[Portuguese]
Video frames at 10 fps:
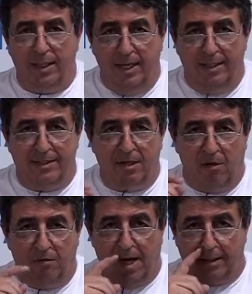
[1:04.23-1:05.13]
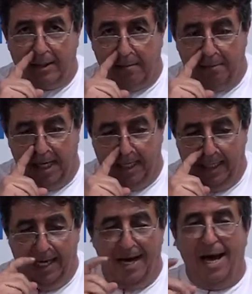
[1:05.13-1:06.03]
tem de salvar
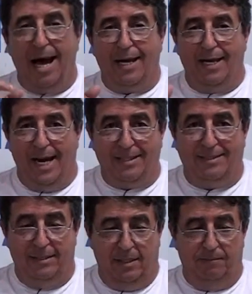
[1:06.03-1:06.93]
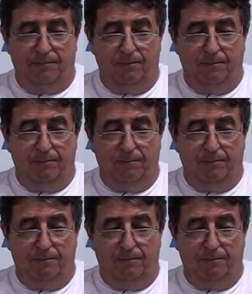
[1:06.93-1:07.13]
também a Grécia.